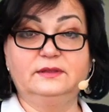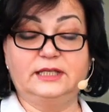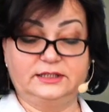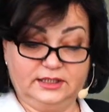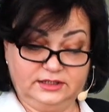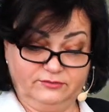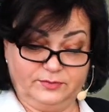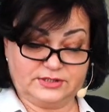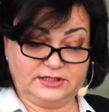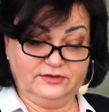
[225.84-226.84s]
Detektyw
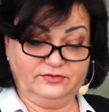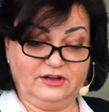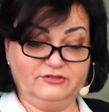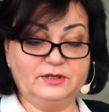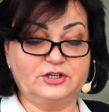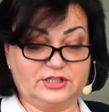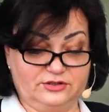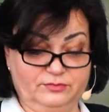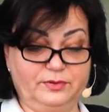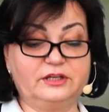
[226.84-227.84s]
pozytywka w
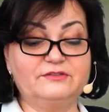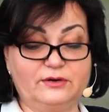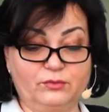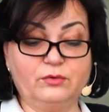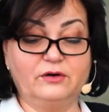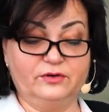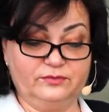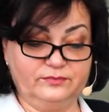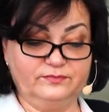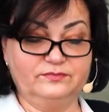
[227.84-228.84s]
milczeniu pokiwał głową.
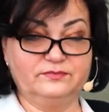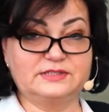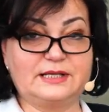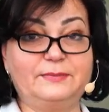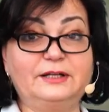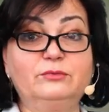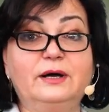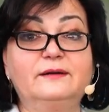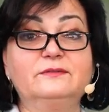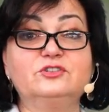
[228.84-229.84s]

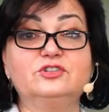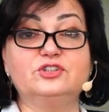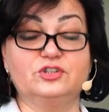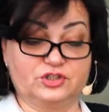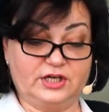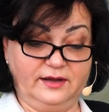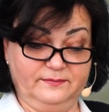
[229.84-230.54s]
Zapadła cisza.